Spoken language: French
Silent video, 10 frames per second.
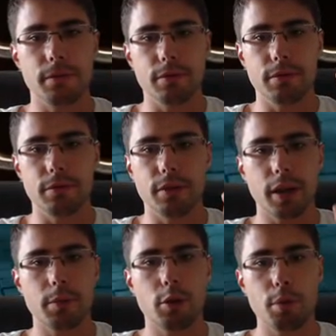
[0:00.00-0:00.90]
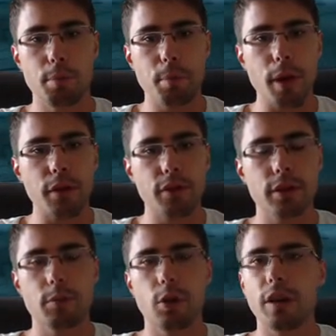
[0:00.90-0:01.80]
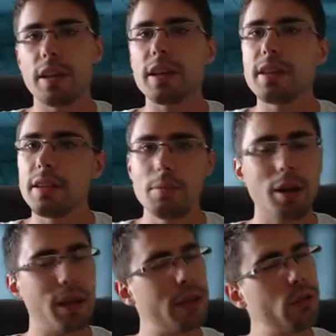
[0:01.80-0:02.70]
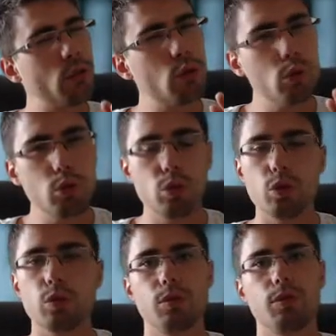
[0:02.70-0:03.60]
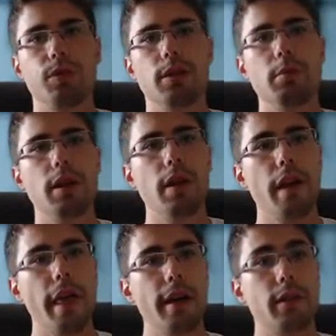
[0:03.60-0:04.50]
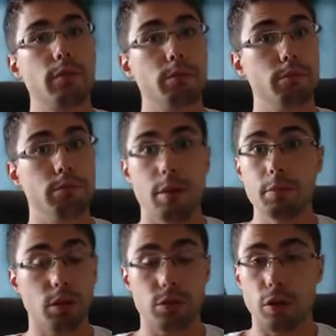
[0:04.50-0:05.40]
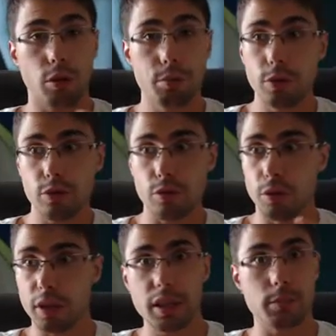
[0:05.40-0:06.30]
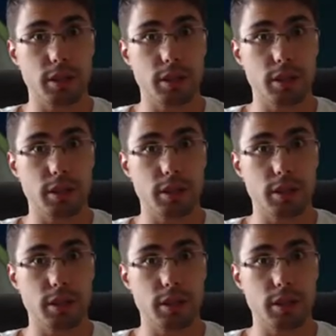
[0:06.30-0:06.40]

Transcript: vraiment parfaitement équilibré tout au long du film même dans, l'ambiance, le rythme,